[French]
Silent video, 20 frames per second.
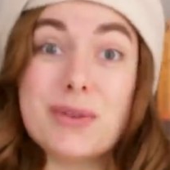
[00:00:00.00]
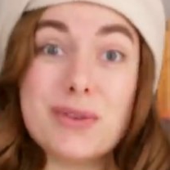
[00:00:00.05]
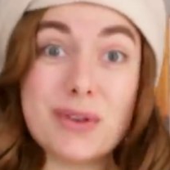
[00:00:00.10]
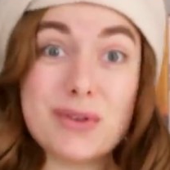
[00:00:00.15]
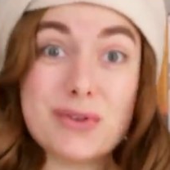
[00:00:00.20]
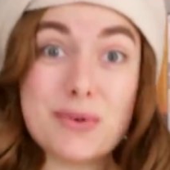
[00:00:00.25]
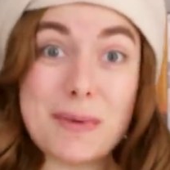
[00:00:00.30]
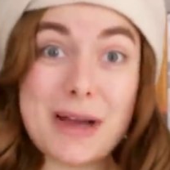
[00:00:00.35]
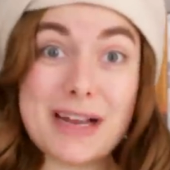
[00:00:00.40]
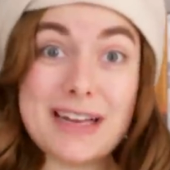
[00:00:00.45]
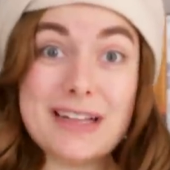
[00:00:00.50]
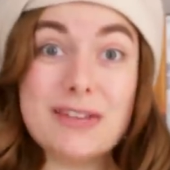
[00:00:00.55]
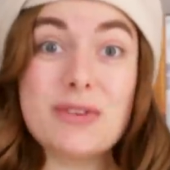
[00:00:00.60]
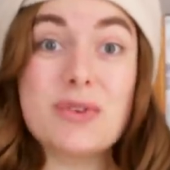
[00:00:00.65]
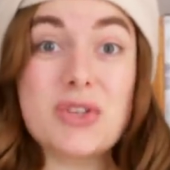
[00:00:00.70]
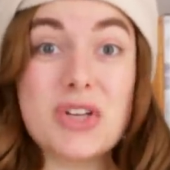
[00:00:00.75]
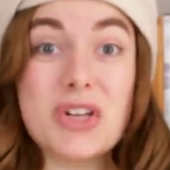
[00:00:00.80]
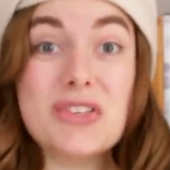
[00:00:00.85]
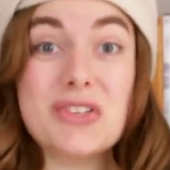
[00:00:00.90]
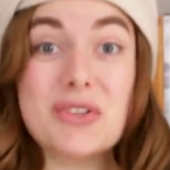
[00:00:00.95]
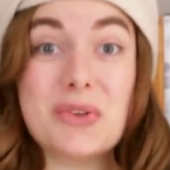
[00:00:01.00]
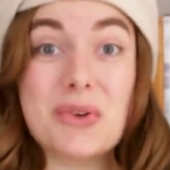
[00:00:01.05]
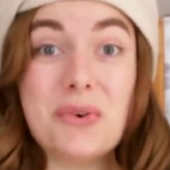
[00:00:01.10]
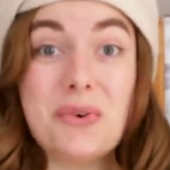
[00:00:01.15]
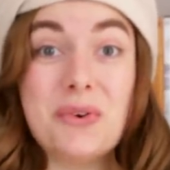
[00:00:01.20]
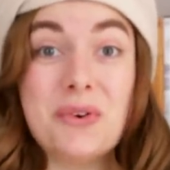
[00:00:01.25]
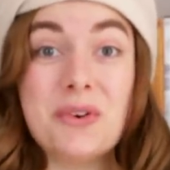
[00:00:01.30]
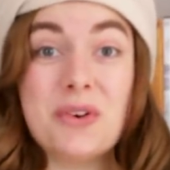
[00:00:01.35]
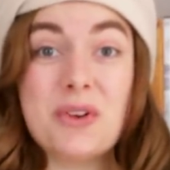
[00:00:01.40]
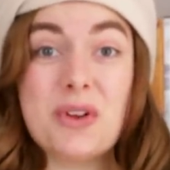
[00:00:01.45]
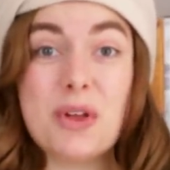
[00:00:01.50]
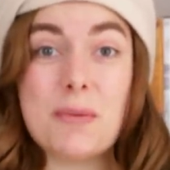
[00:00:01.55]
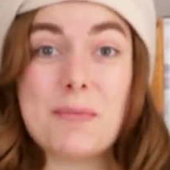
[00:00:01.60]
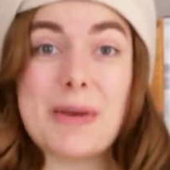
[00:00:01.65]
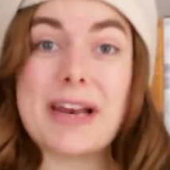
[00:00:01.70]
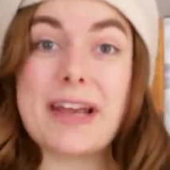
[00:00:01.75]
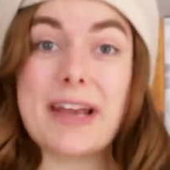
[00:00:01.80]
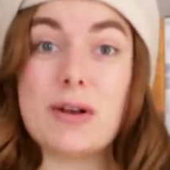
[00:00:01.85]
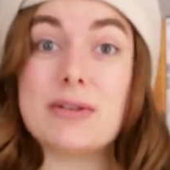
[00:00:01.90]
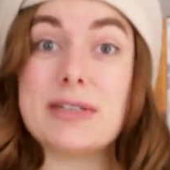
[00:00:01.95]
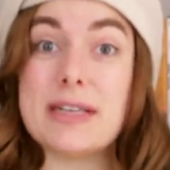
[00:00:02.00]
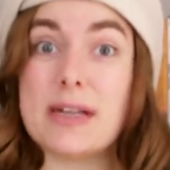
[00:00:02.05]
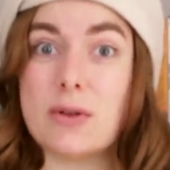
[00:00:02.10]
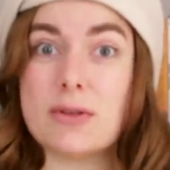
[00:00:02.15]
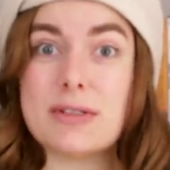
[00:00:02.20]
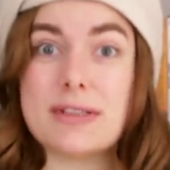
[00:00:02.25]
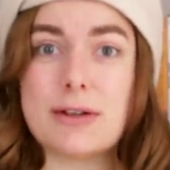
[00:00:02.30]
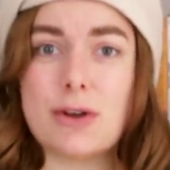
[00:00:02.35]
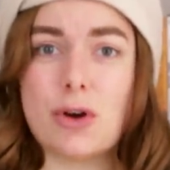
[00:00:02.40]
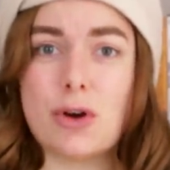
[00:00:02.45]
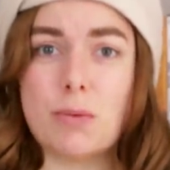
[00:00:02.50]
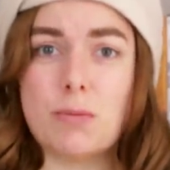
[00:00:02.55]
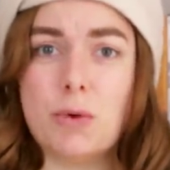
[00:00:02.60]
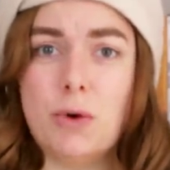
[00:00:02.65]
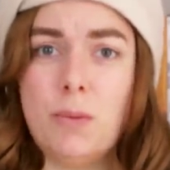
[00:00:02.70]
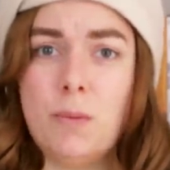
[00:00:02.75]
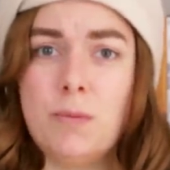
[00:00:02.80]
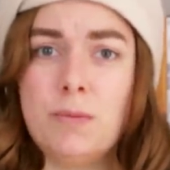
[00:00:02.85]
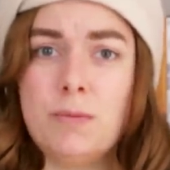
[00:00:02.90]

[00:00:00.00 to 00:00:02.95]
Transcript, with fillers: entendu parler de Jon Snow Malgré le silence des corbeaux,